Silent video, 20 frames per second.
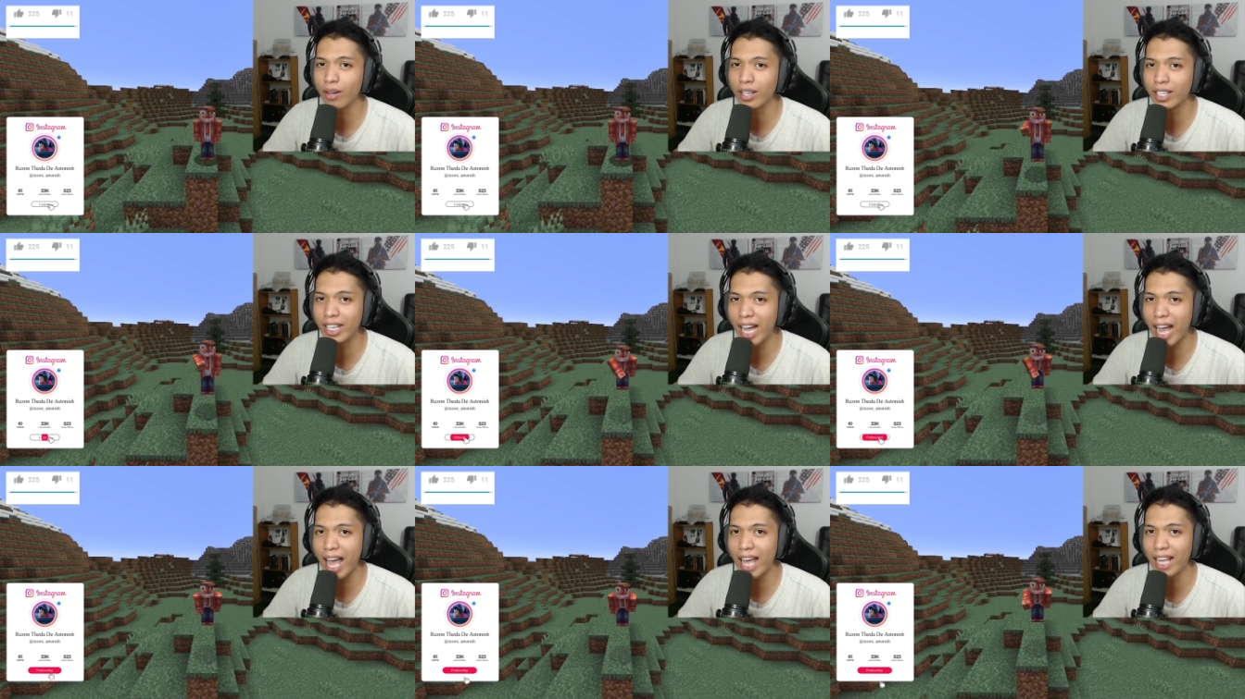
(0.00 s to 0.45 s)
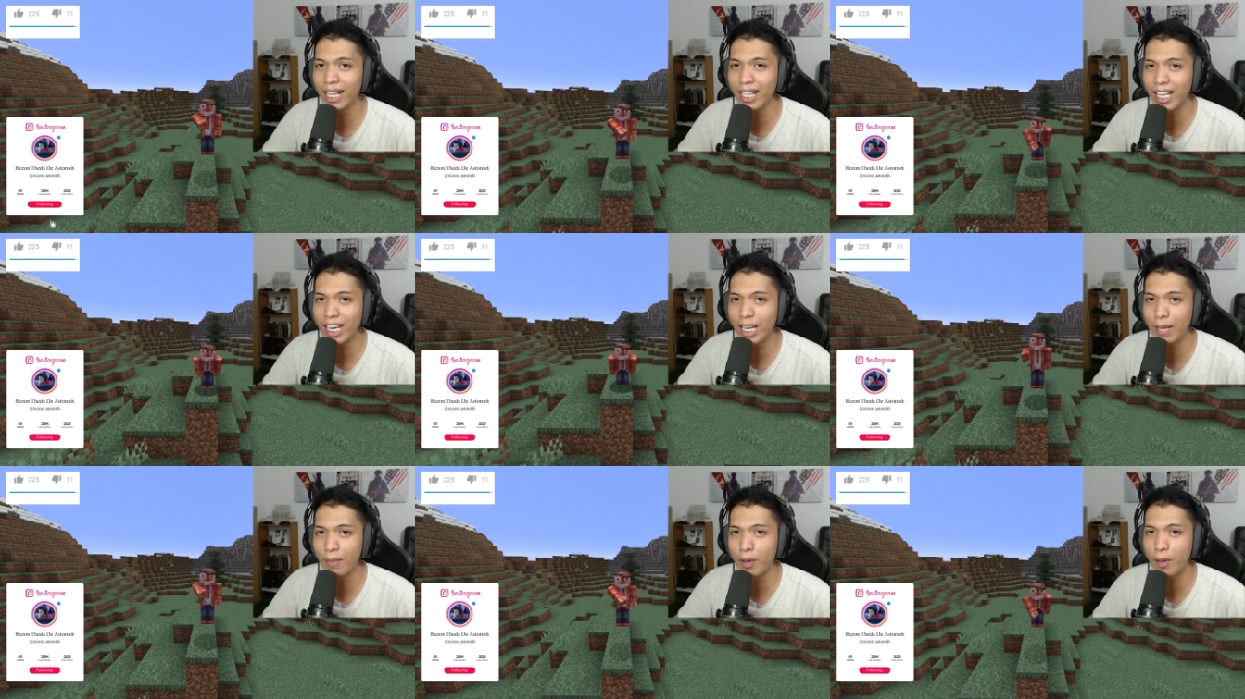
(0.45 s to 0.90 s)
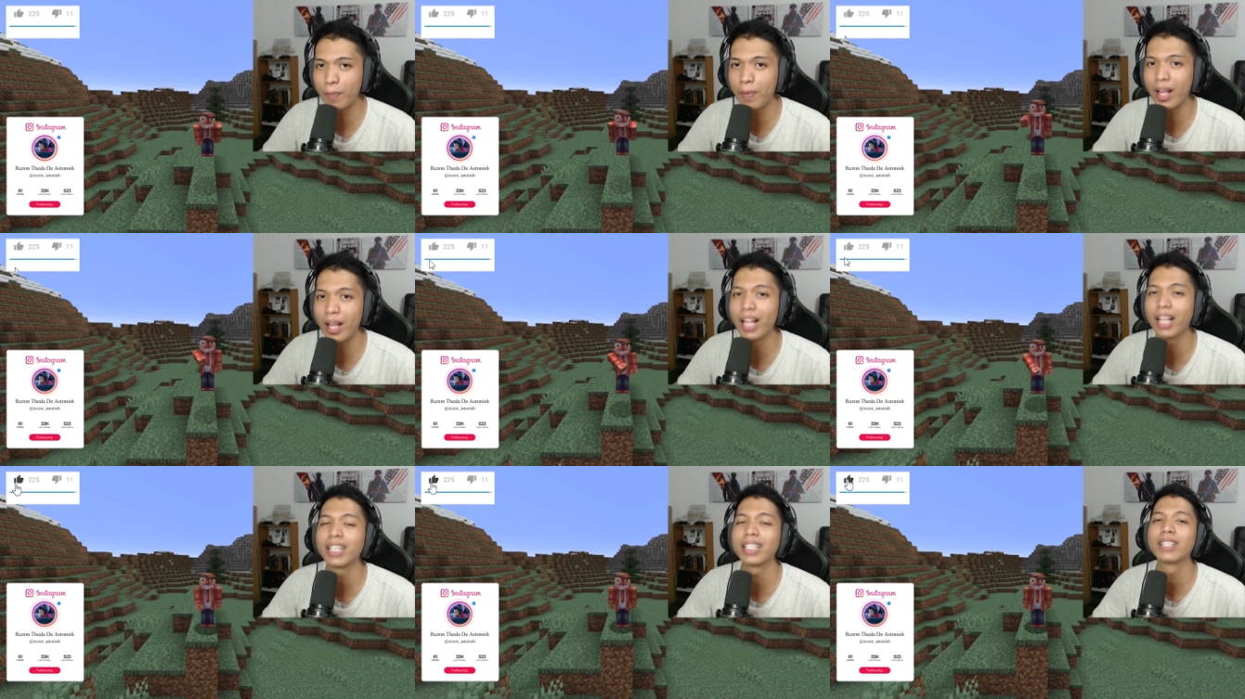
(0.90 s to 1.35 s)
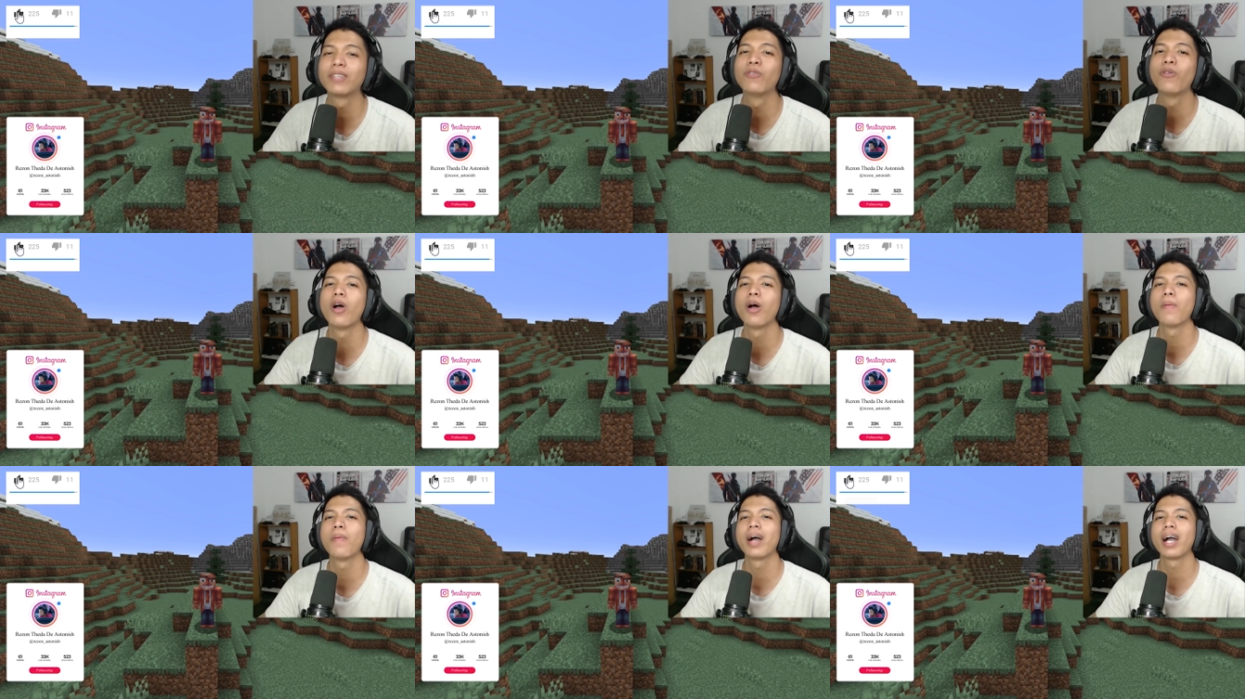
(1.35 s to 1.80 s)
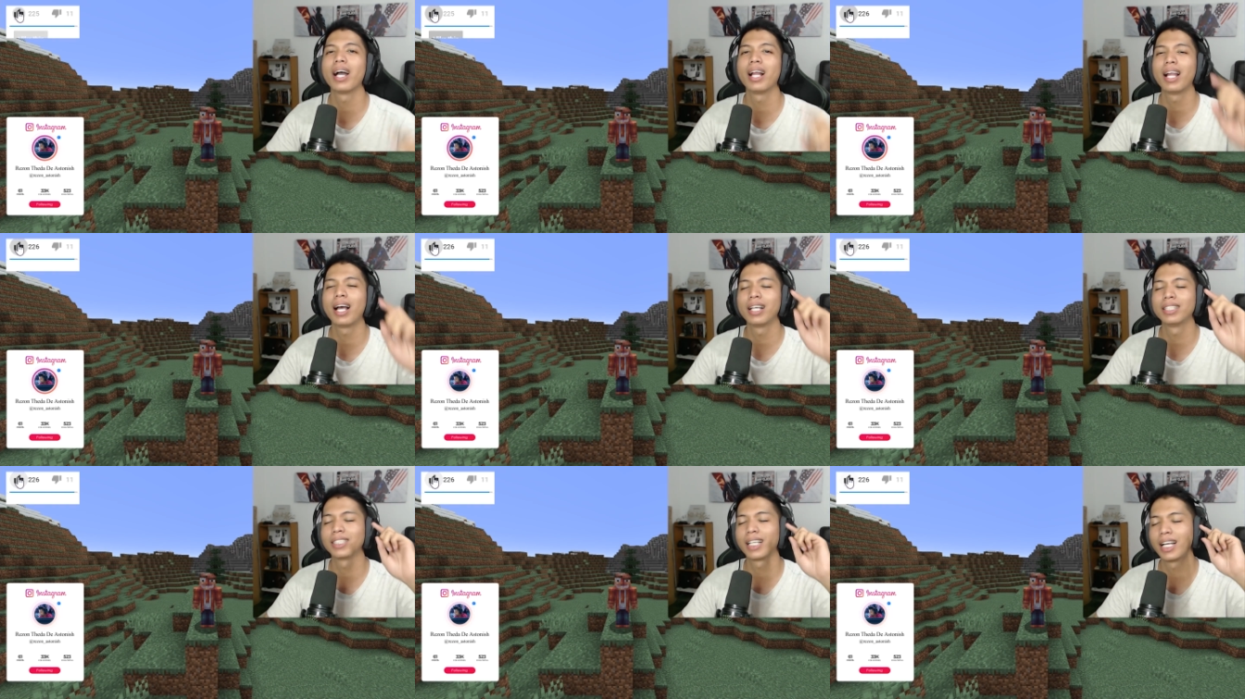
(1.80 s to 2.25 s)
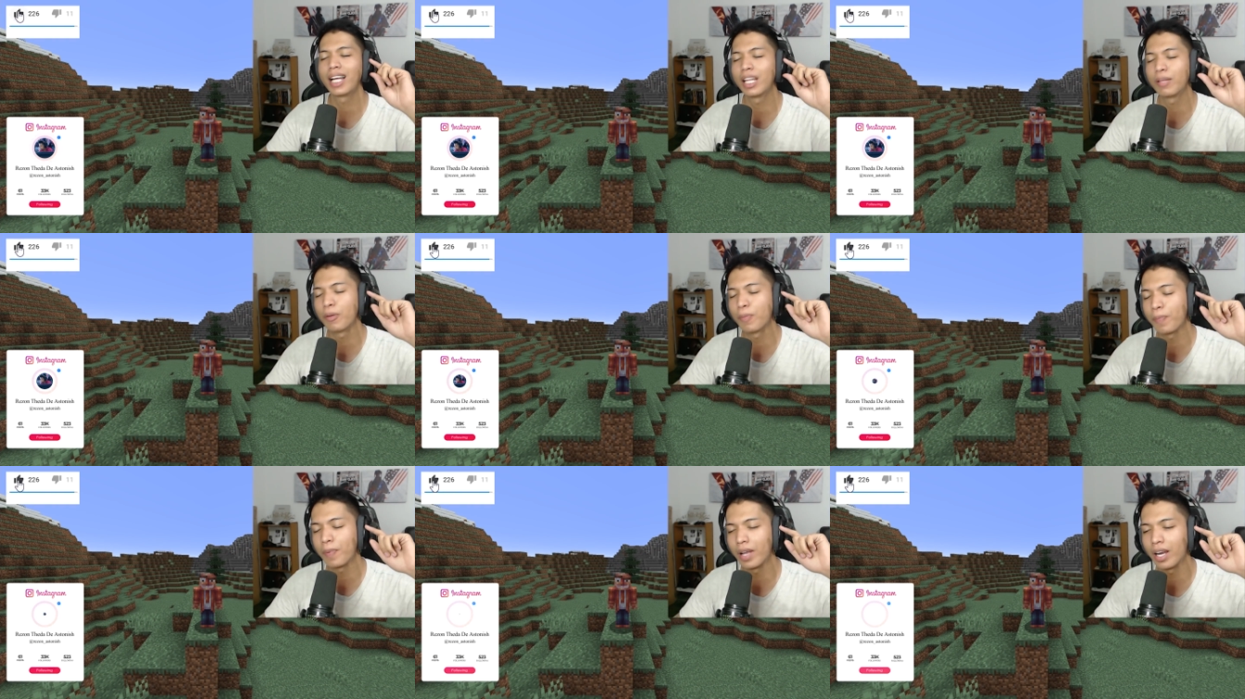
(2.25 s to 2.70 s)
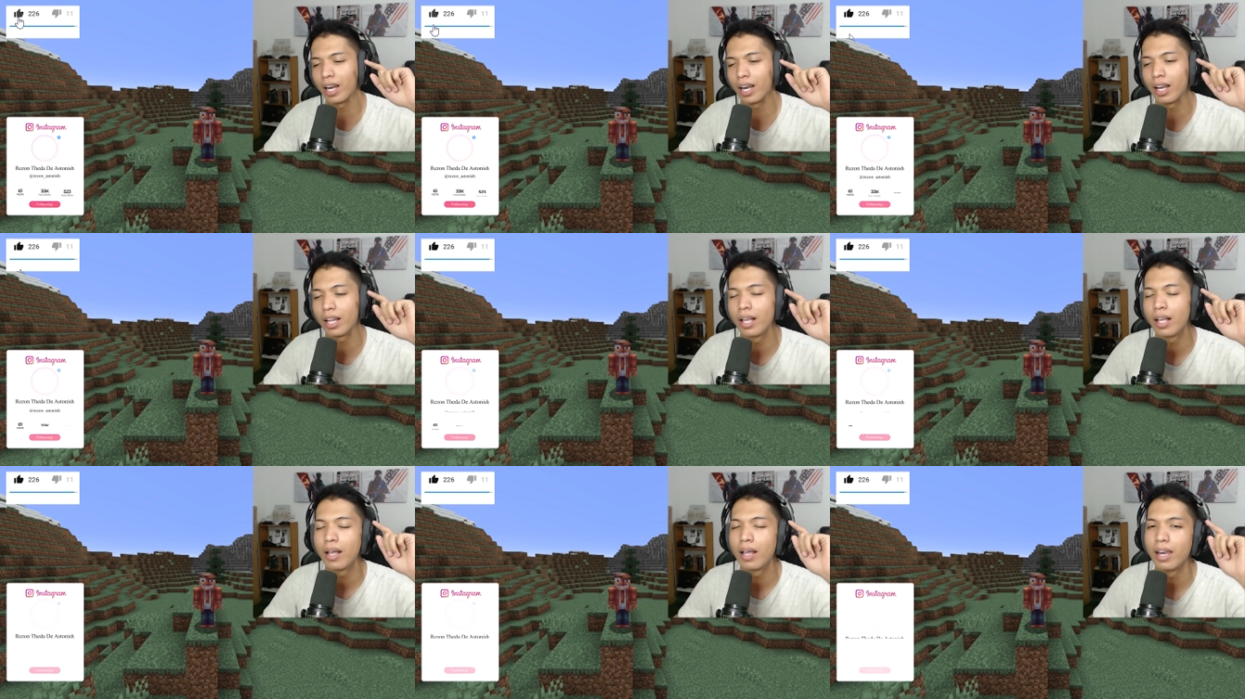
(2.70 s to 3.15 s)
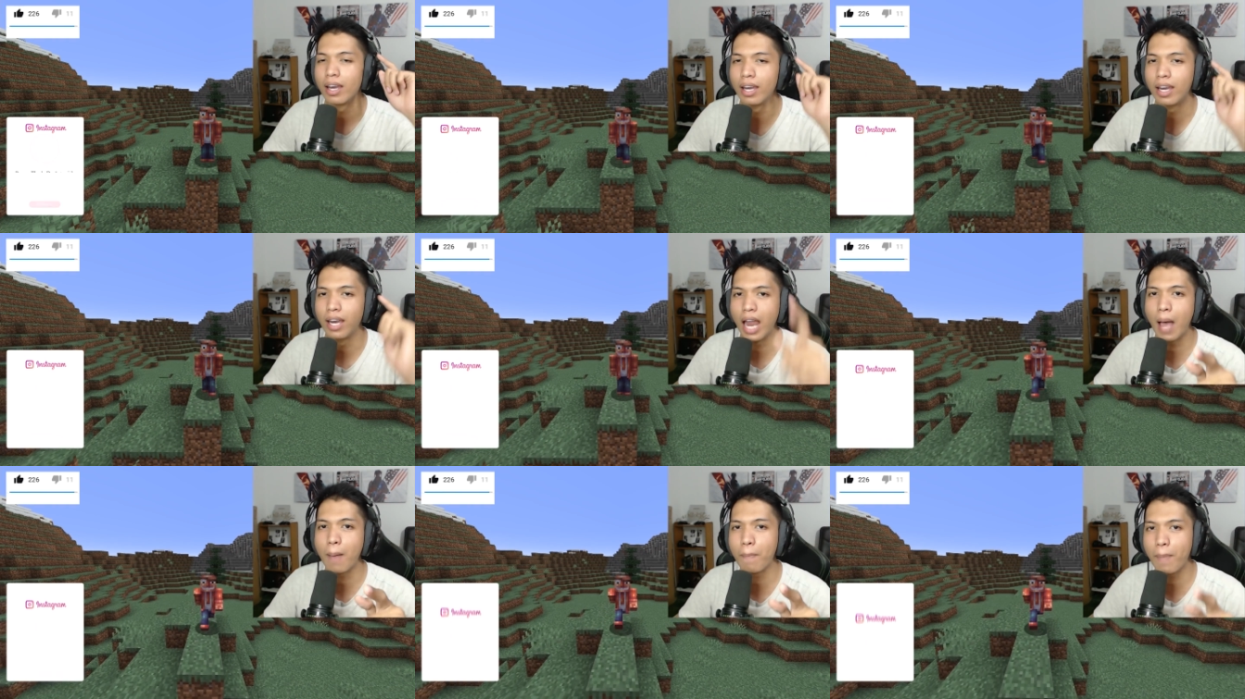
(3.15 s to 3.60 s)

kali ini people, gue bakal ngasih kalian people 8